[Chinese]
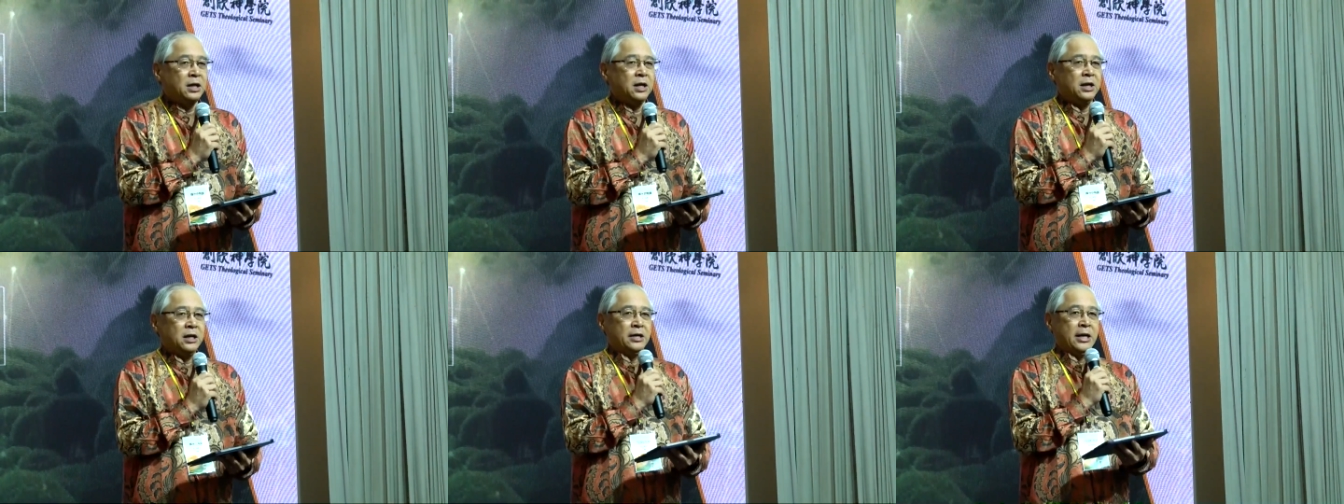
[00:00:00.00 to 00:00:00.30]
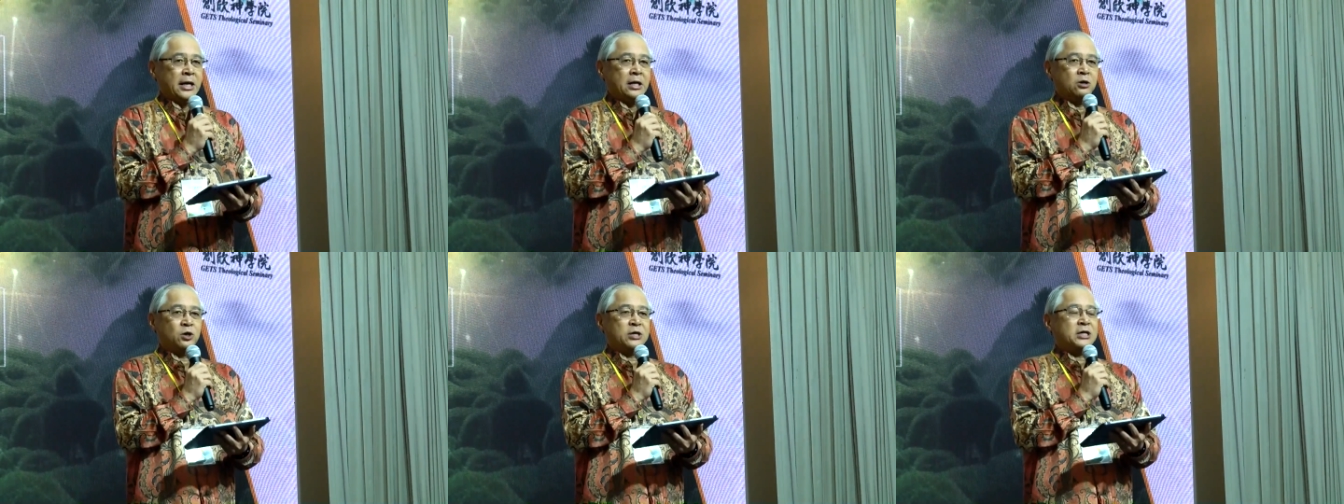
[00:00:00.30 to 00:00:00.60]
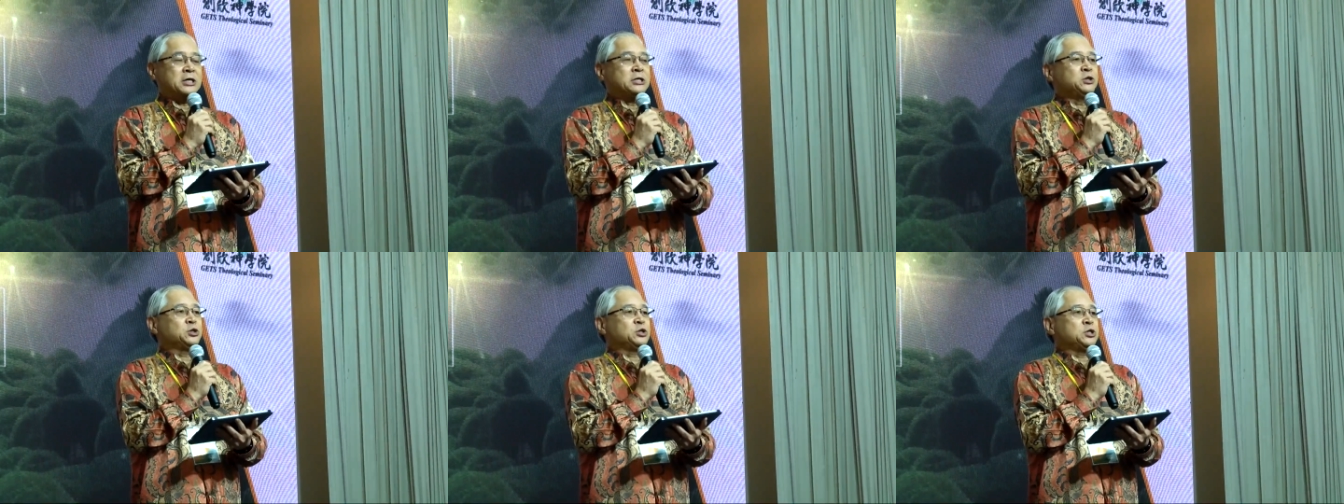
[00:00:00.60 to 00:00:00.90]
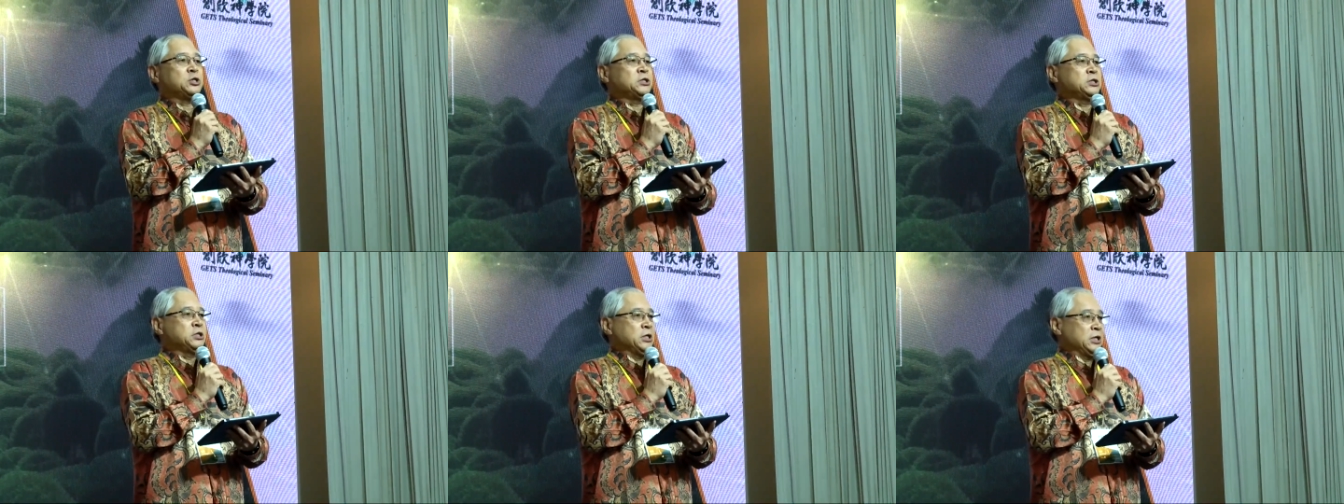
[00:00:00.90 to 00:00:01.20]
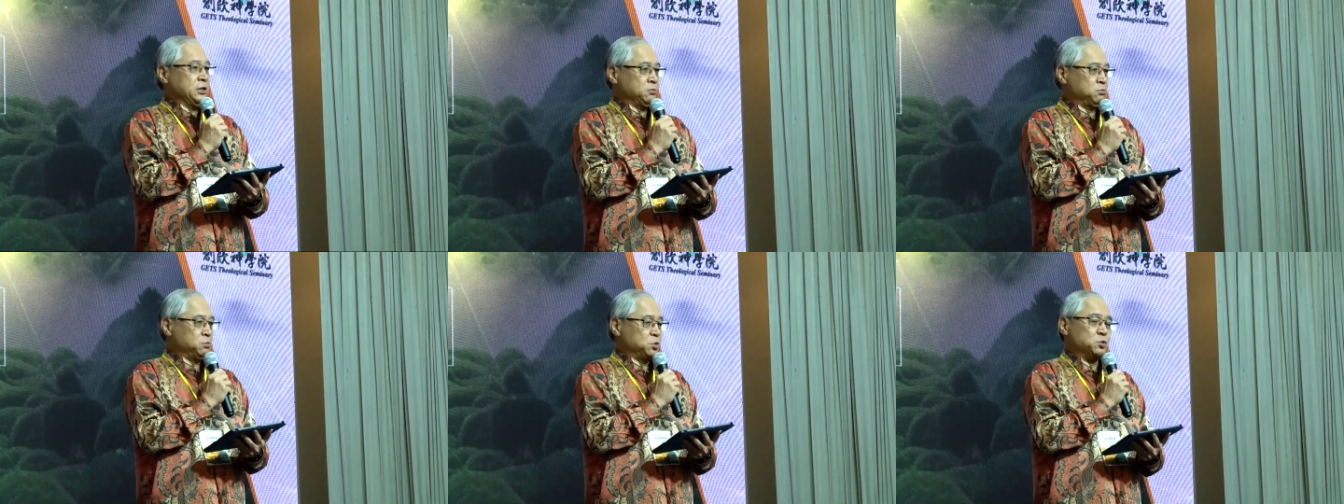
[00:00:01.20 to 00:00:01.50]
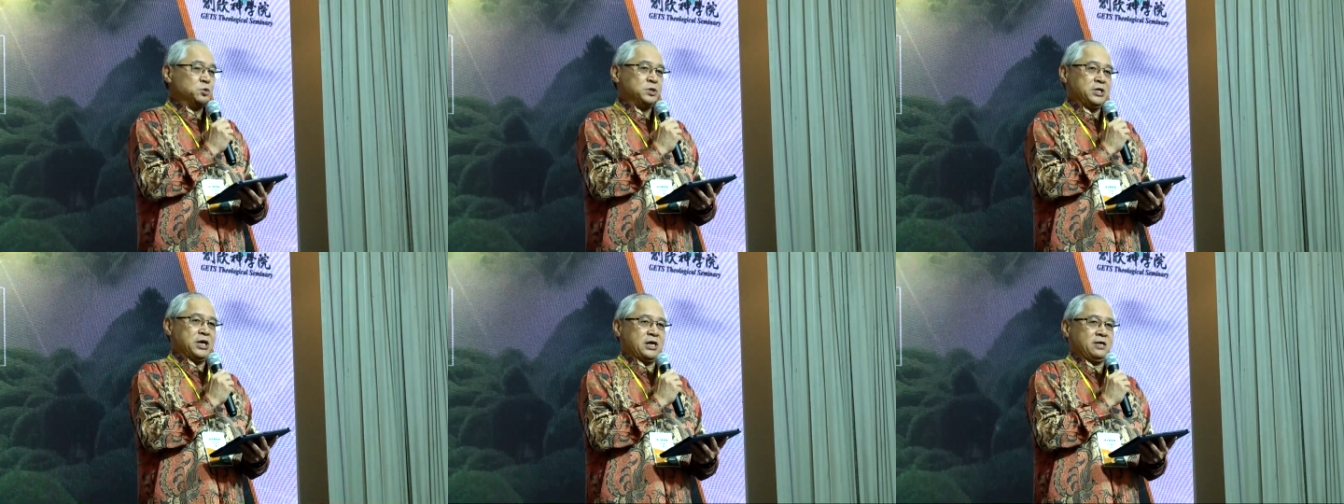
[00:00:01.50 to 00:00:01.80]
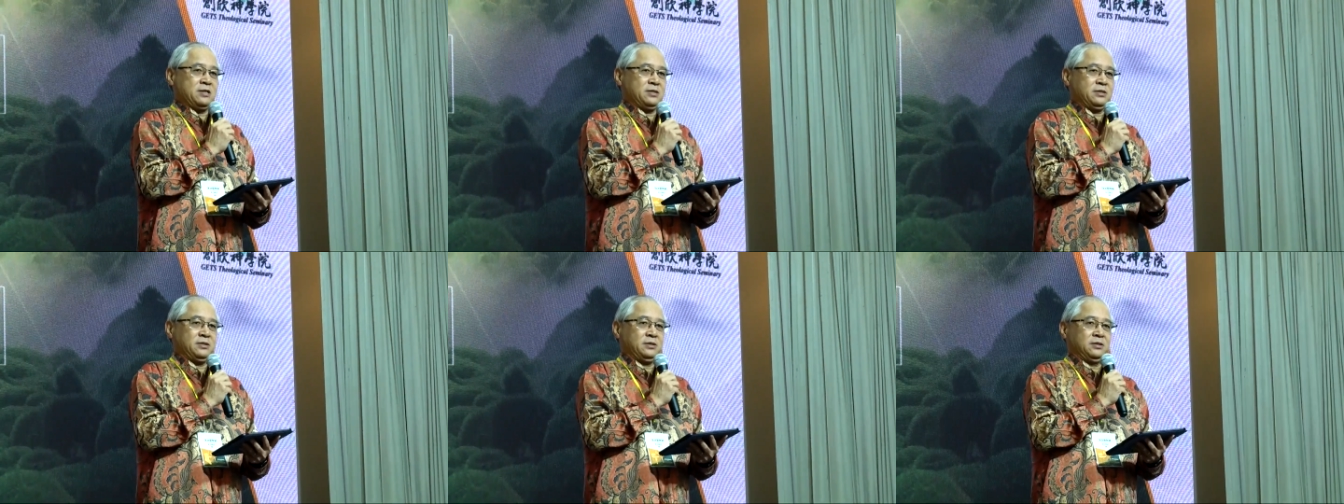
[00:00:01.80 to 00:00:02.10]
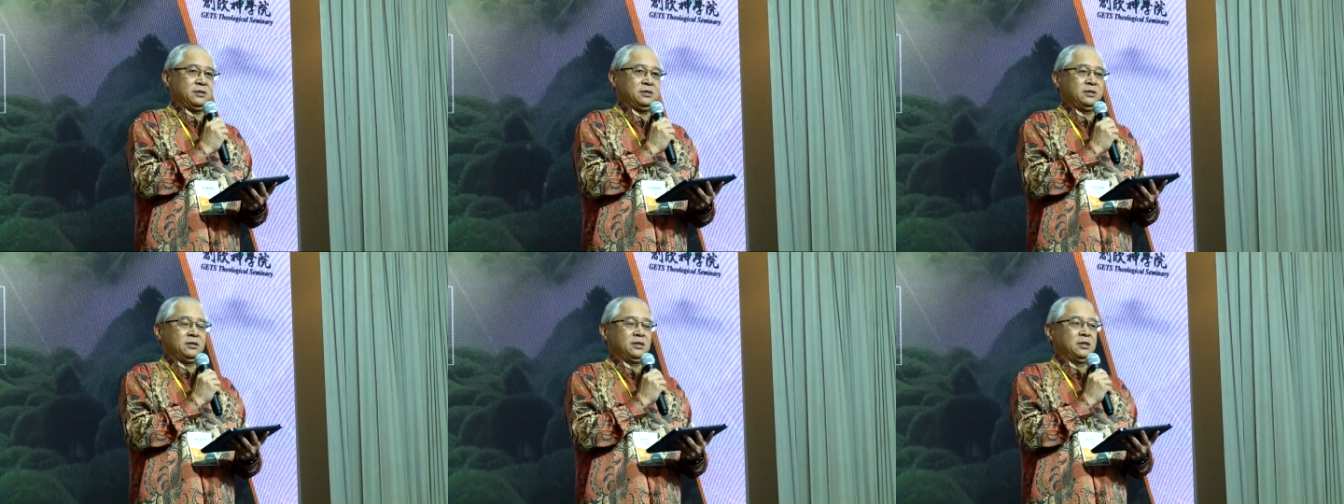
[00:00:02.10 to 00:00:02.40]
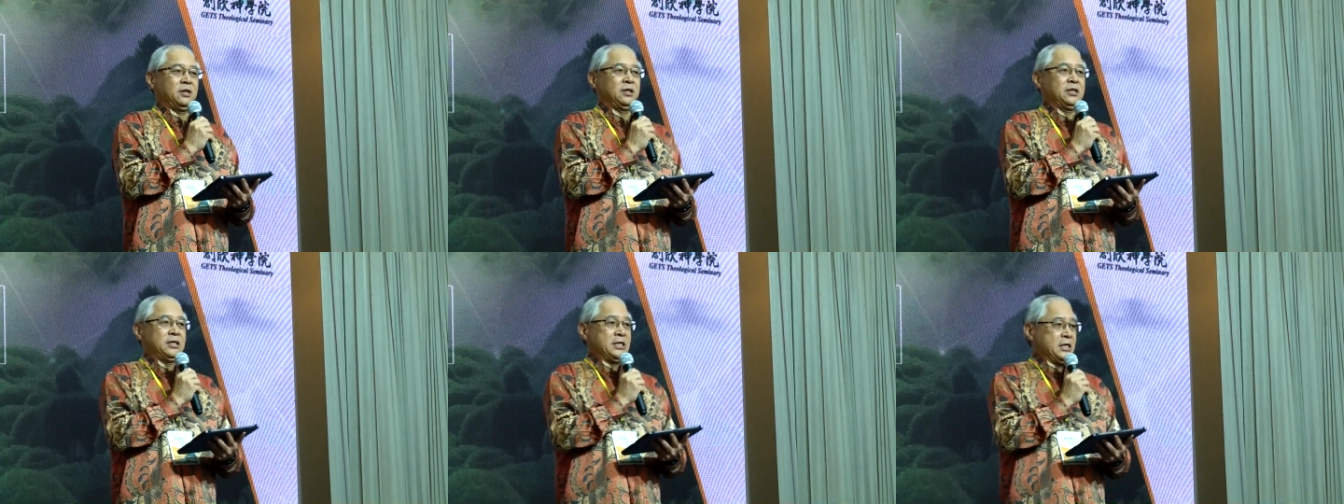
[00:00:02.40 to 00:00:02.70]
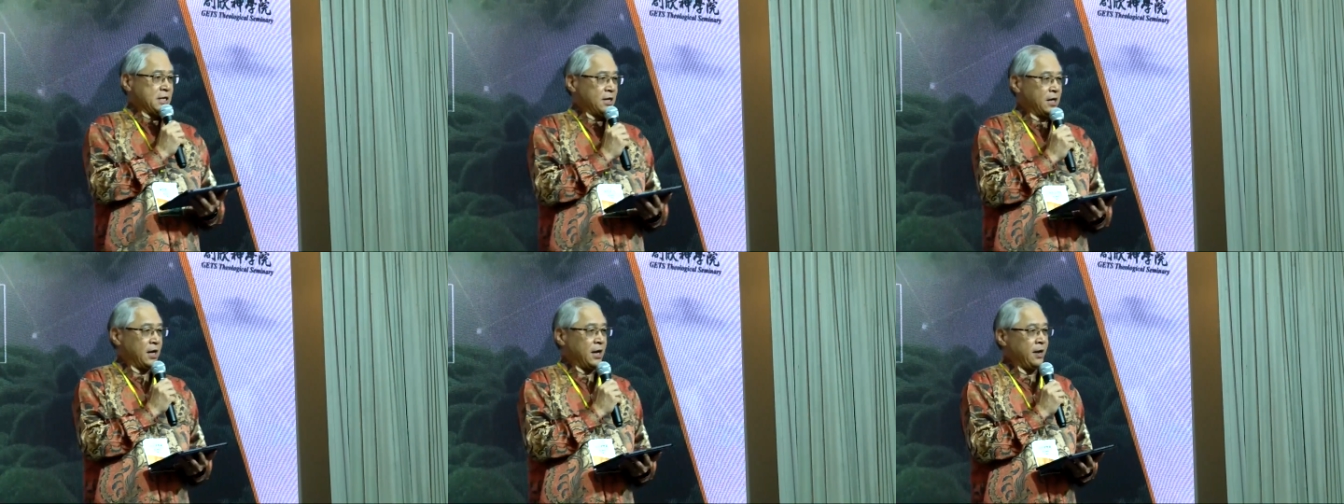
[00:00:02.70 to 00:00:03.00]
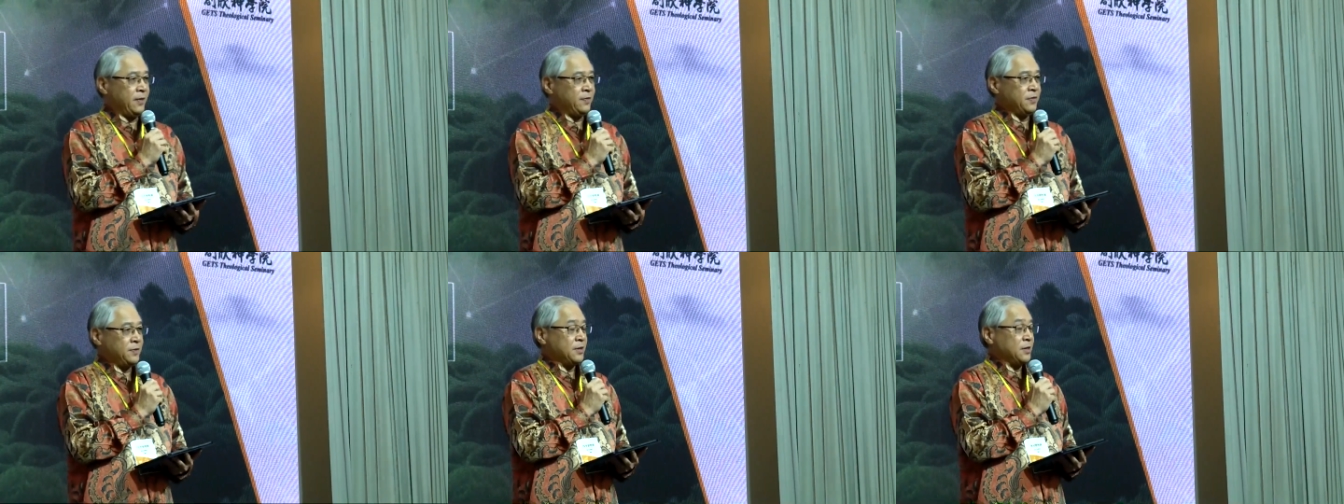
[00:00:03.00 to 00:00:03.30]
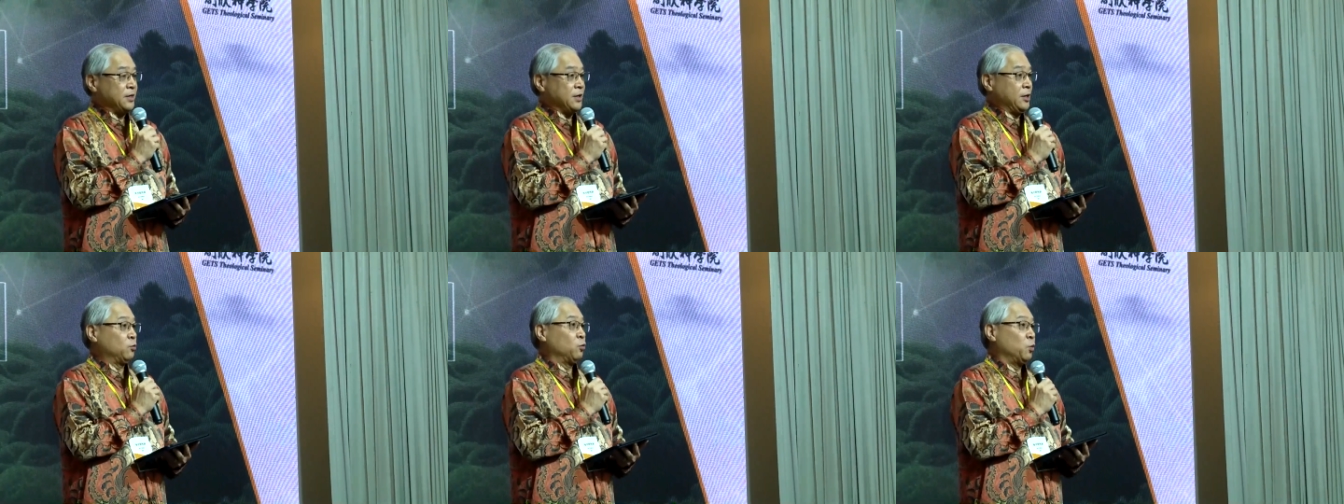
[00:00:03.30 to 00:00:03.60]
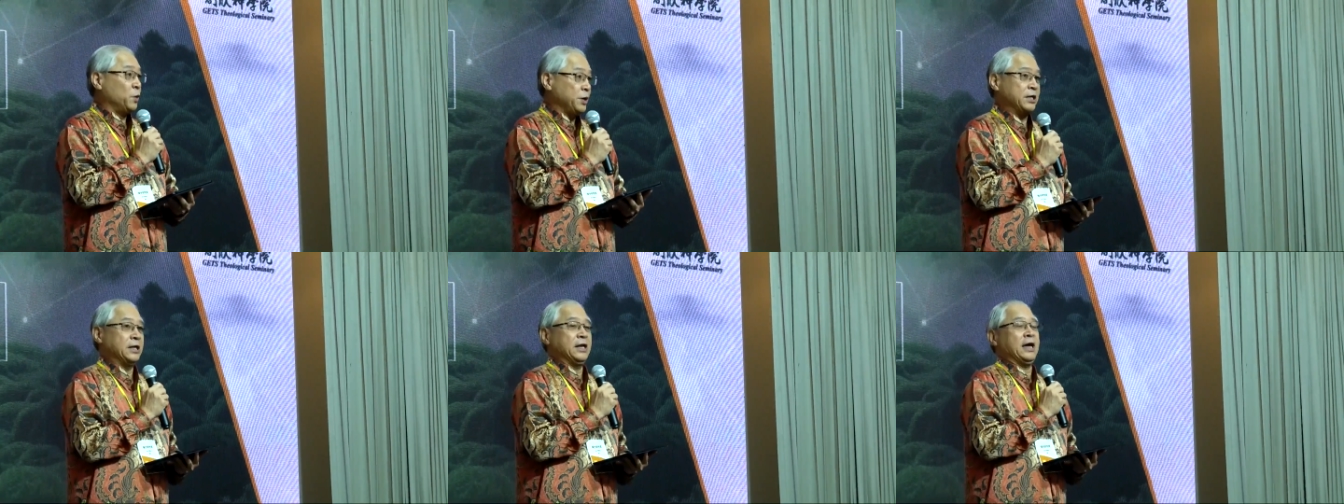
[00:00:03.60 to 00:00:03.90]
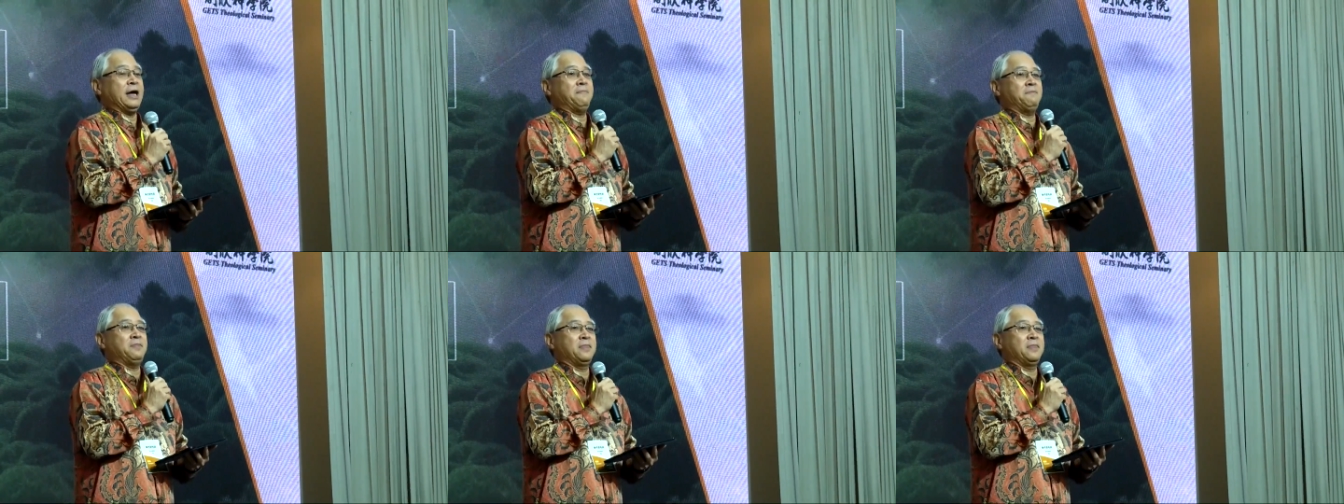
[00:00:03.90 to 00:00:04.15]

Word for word: 能够更新你的牧养，以人以未来，